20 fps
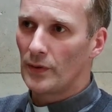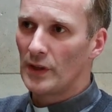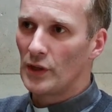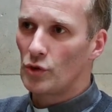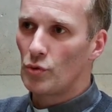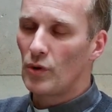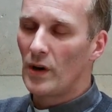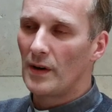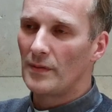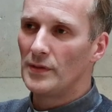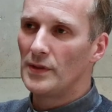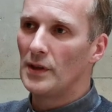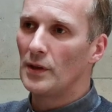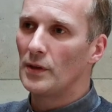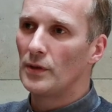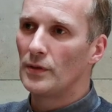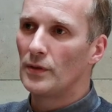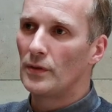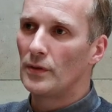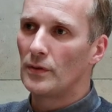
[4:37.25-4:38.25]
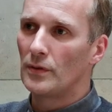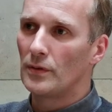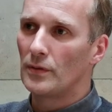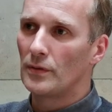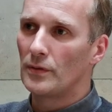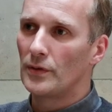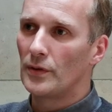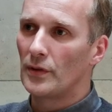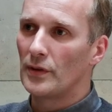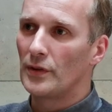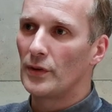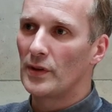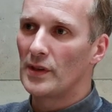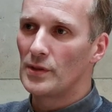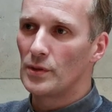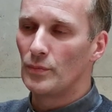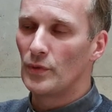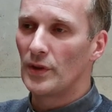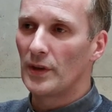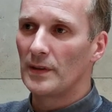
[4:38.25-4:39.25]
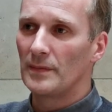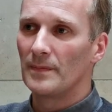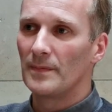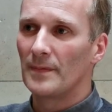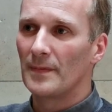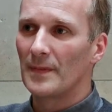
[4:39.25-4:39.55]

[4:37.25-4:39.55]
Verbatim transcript: les jours à venir dans, dans les aumôneries.